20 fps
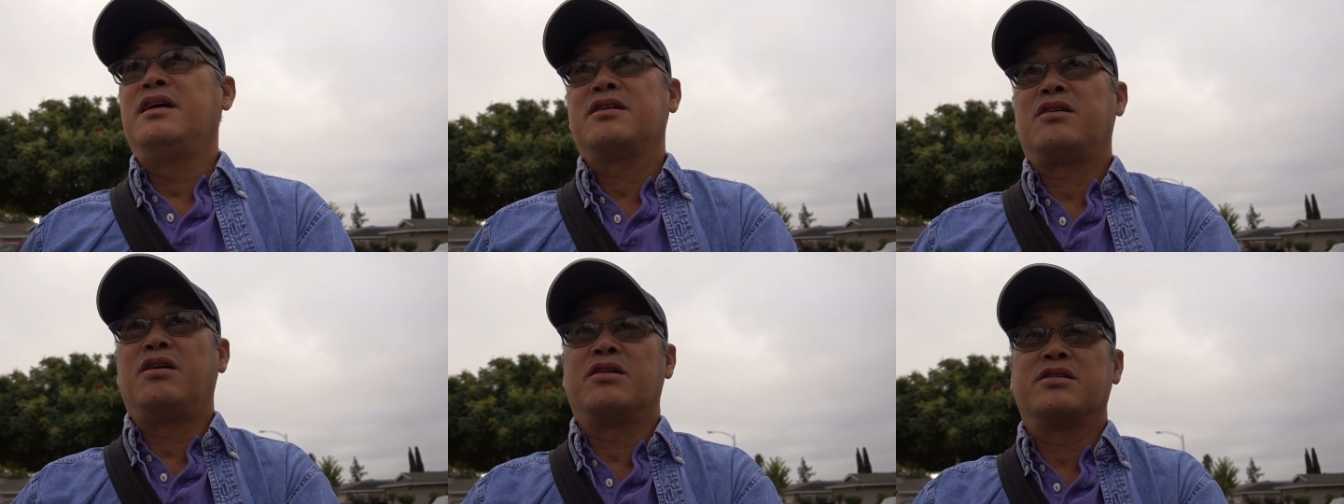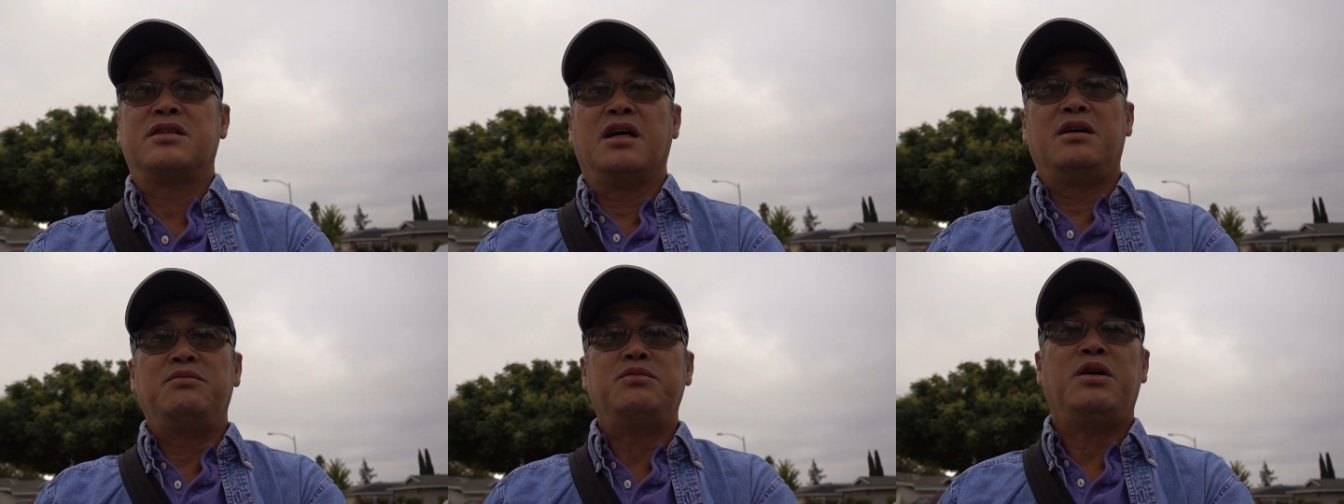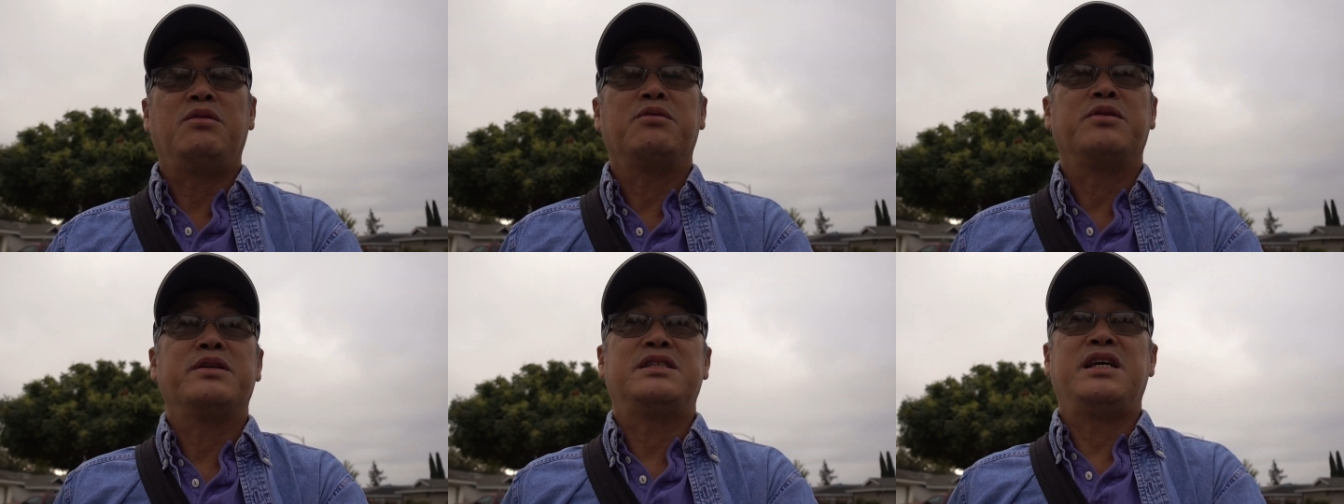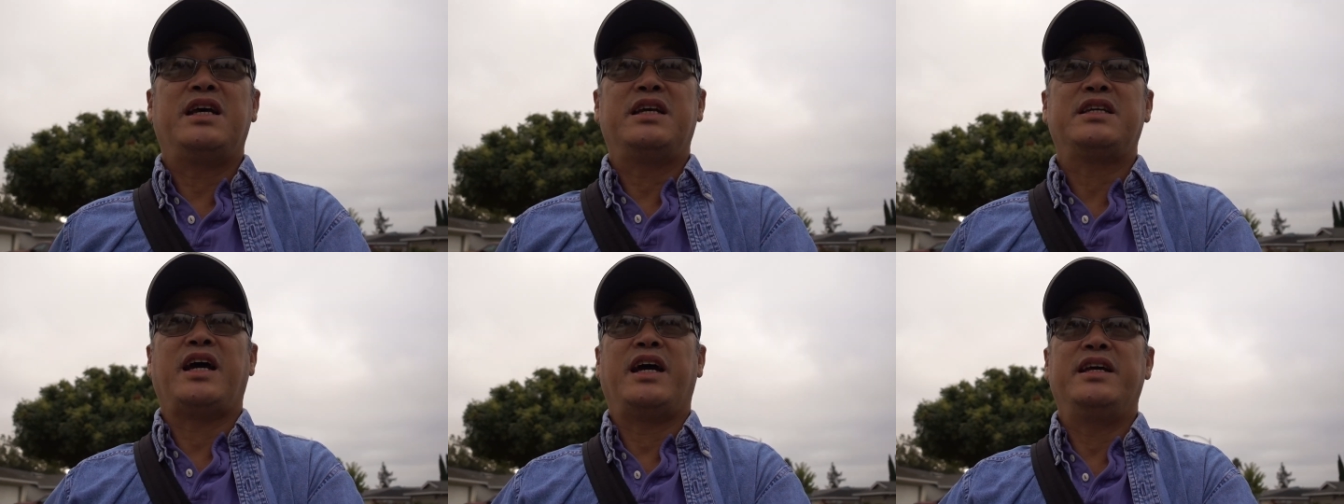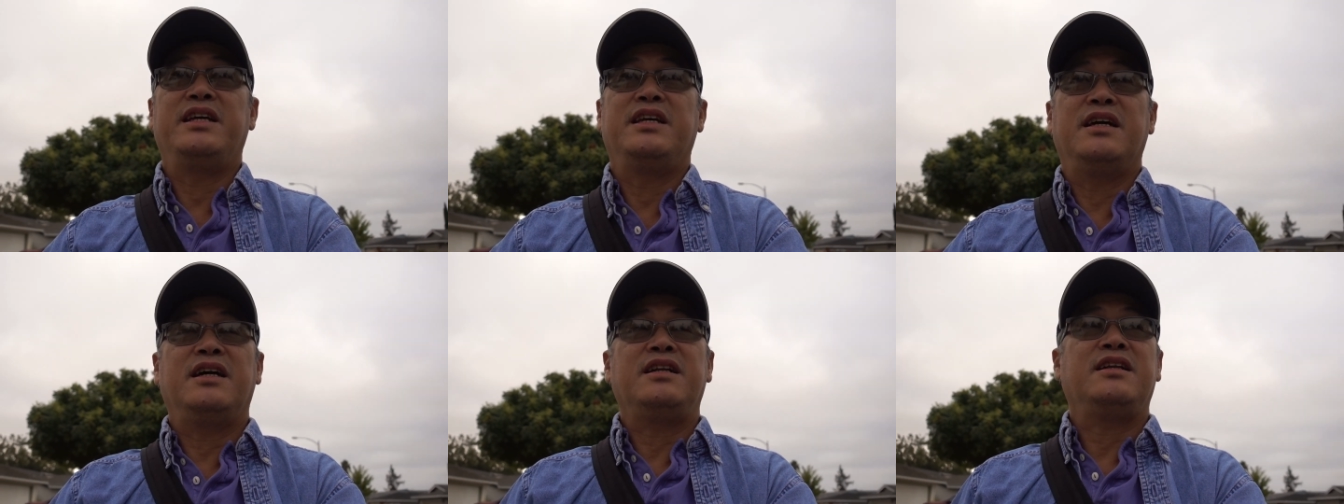còn sớm không có xe
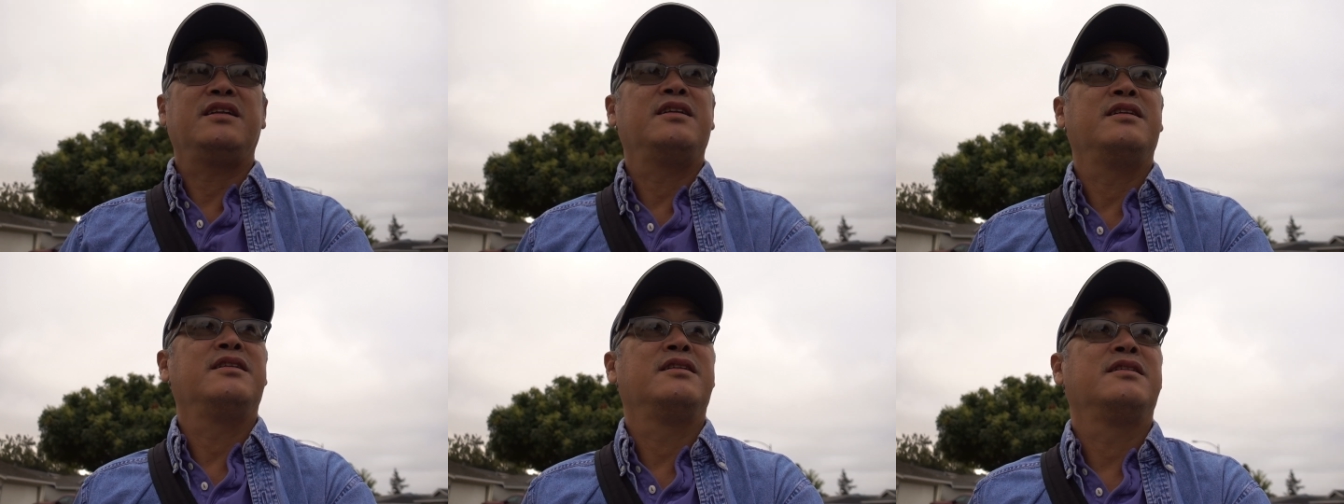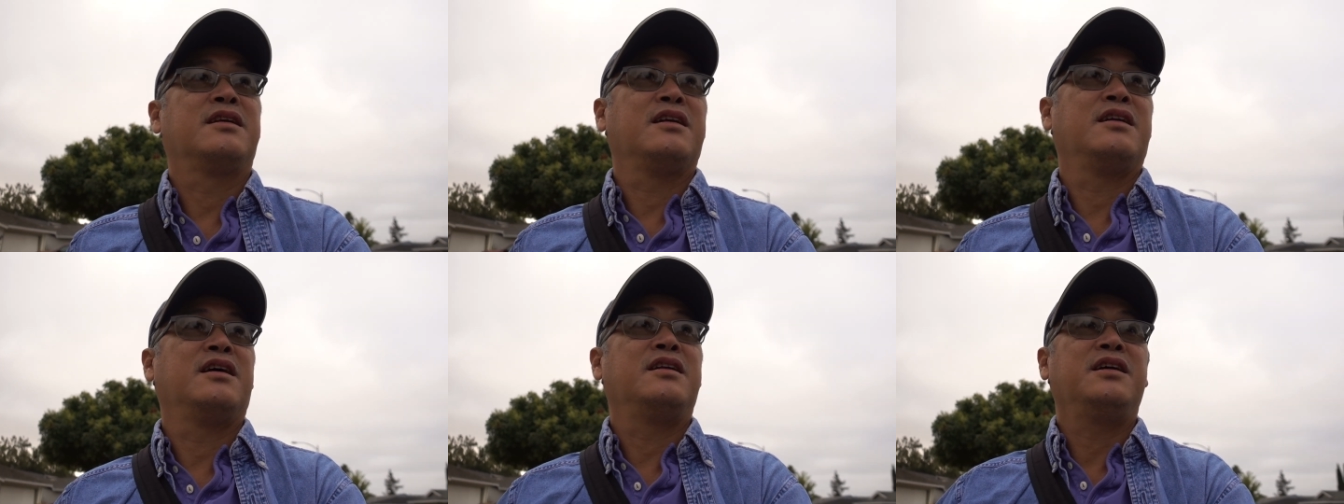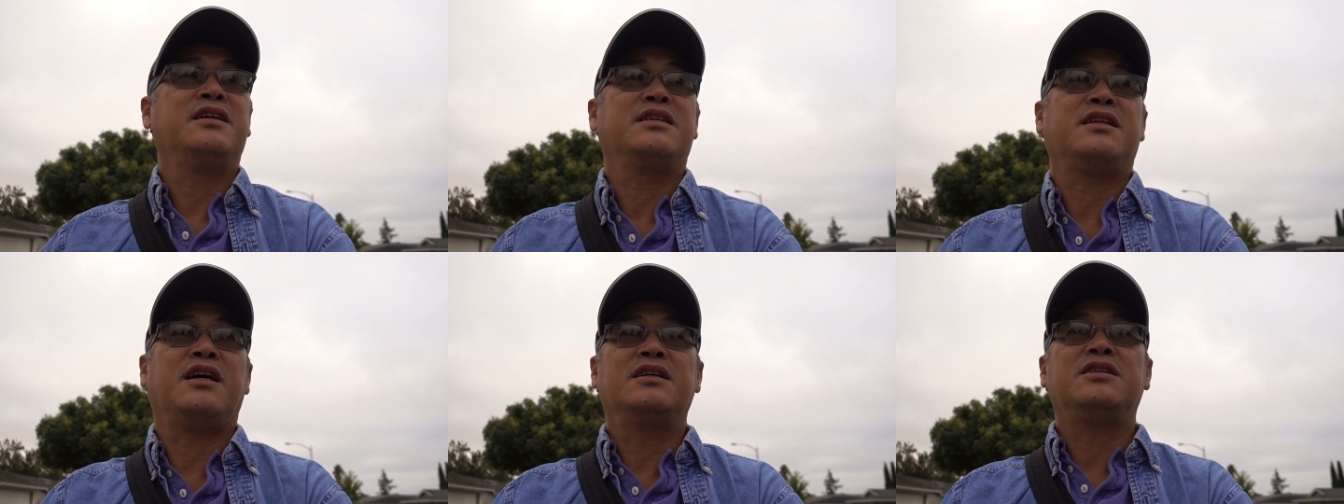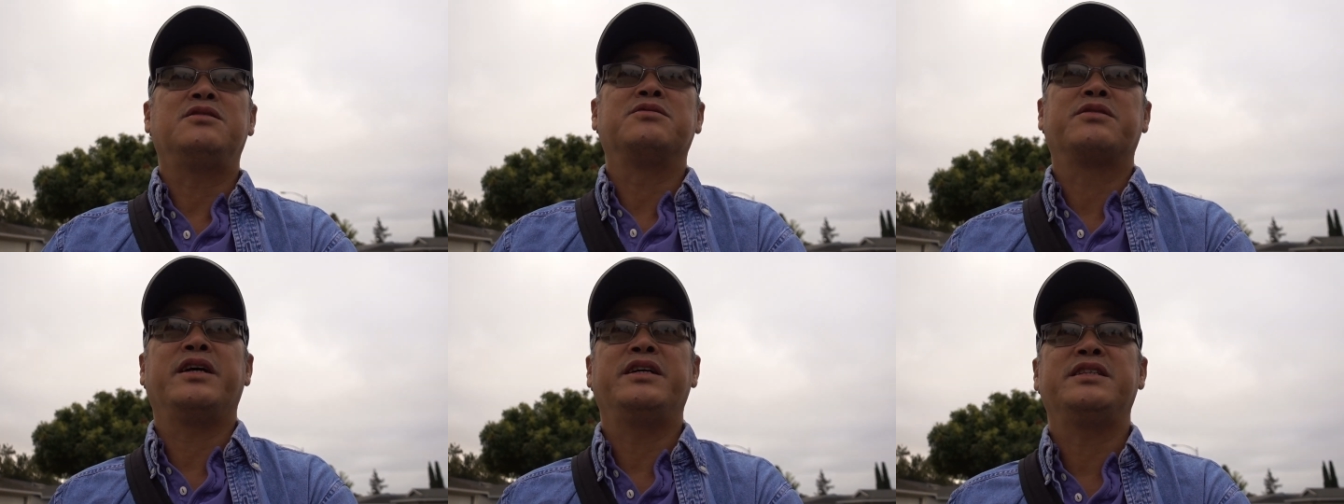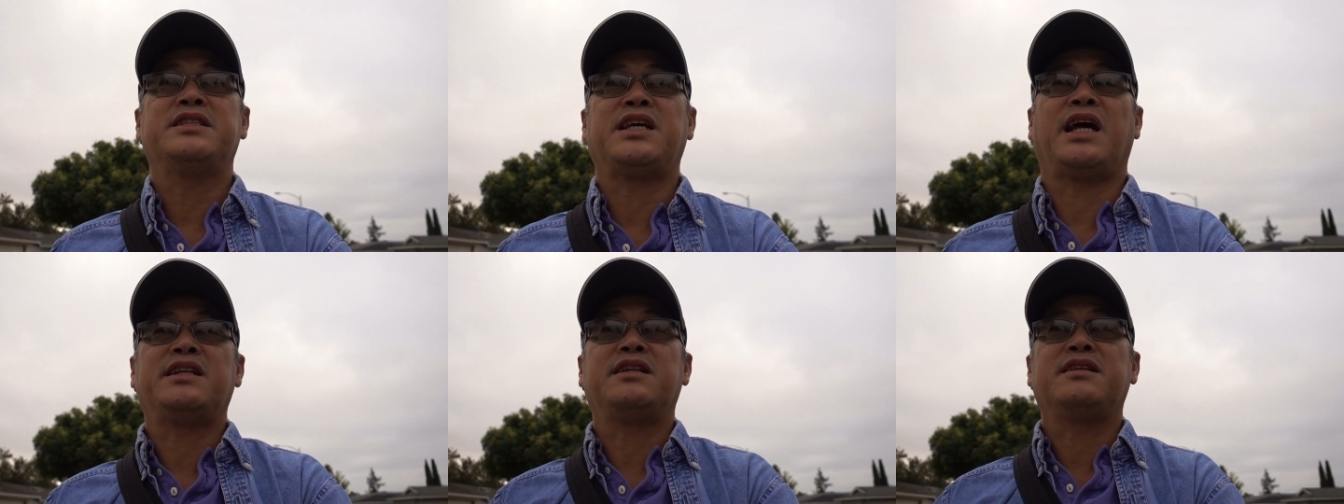chạy gì hết, cho nên hít thở không
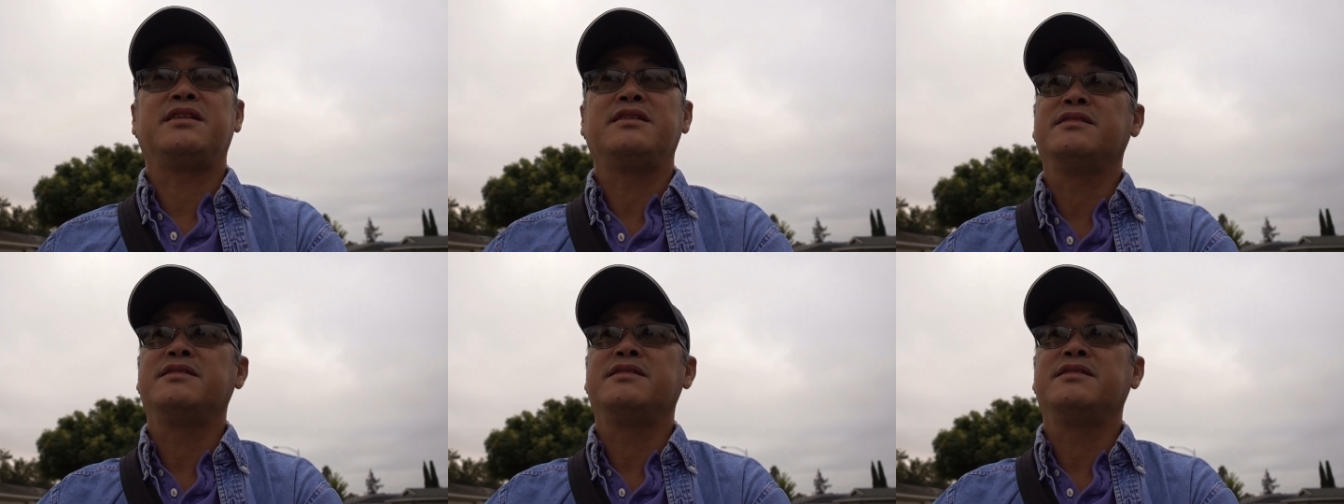khí sạch.